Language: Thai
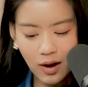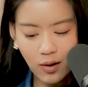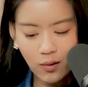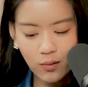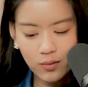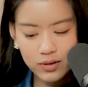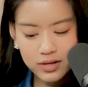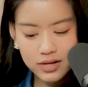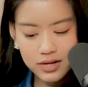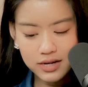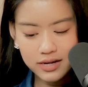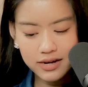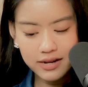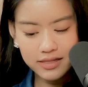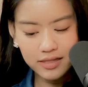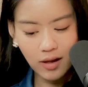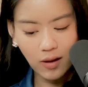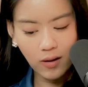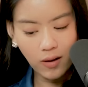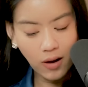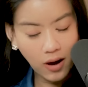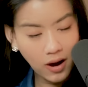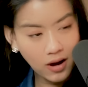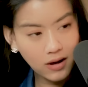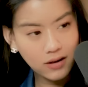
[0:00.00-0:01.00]
เรายื่นสอ
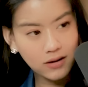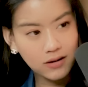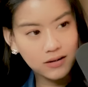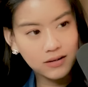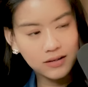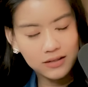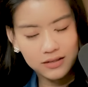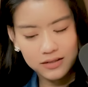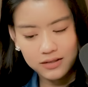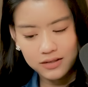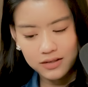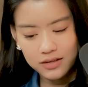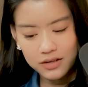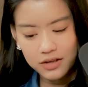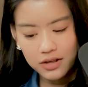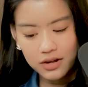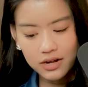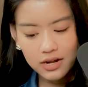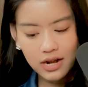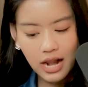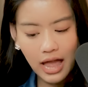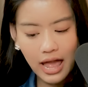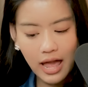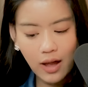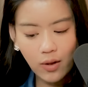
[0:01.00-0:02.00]
งห้อง
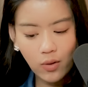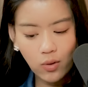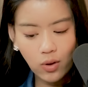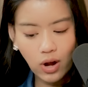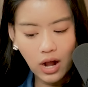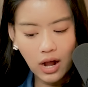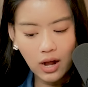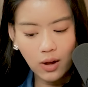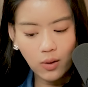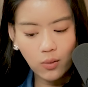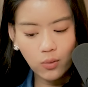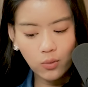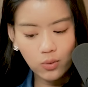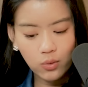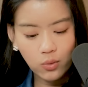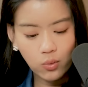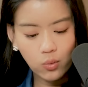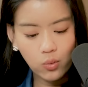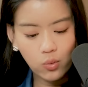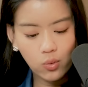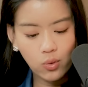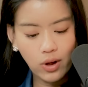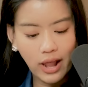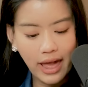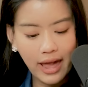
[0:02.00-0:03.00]
แล้วเขาดู
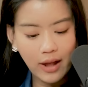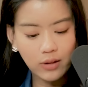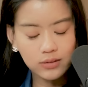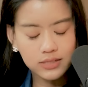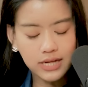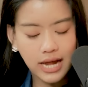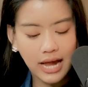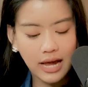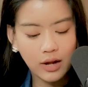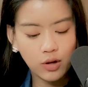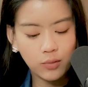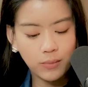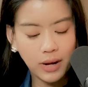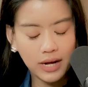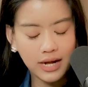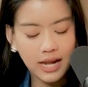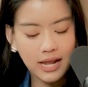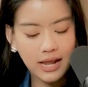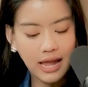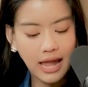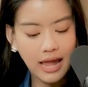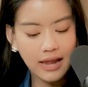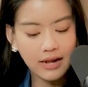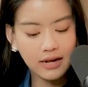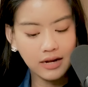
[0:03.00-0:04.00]
แล้วจะอนุมัติได้
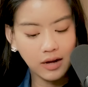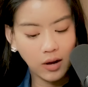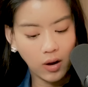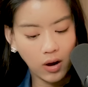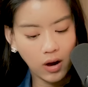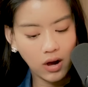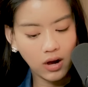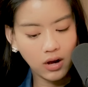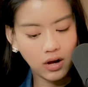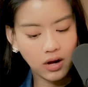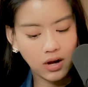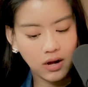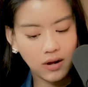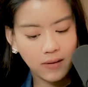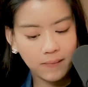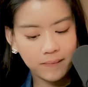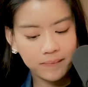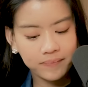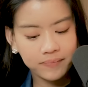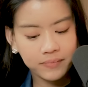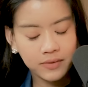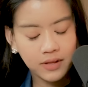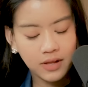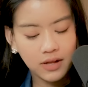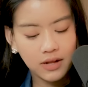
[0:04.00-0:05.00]
แค่หนึ่งห้อง
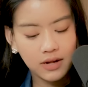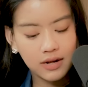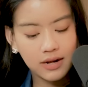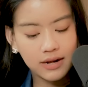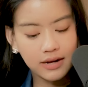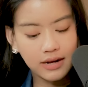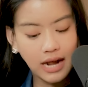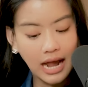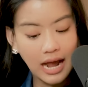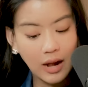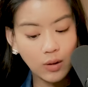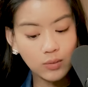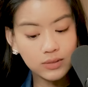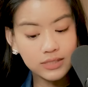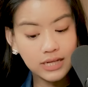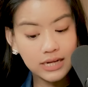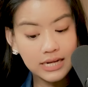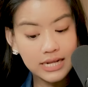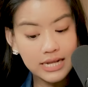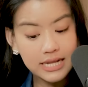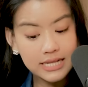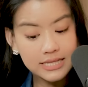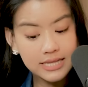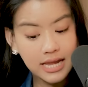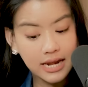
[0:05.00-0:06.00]
เขาจะ
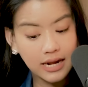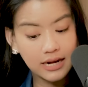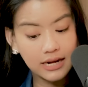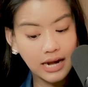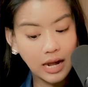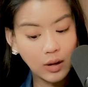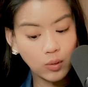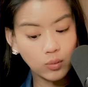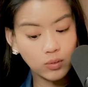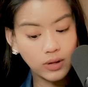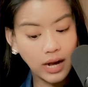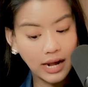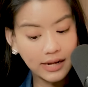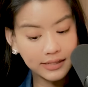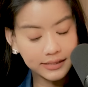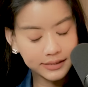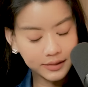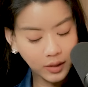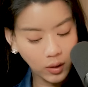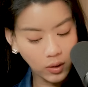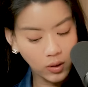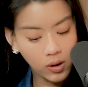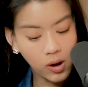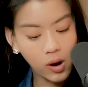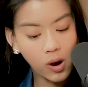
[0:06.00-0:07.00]
รีเจคเราทั้งส
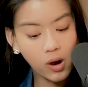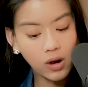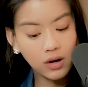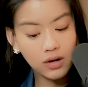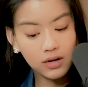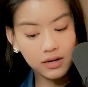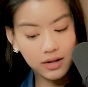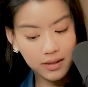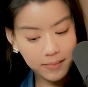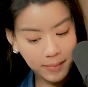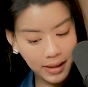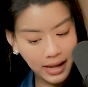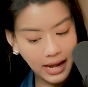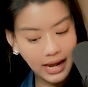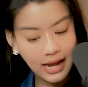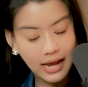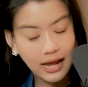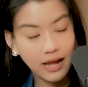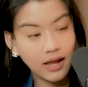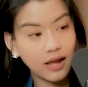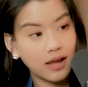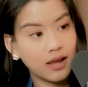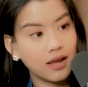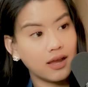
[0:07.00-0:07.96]
องห้องเลยไหมคะ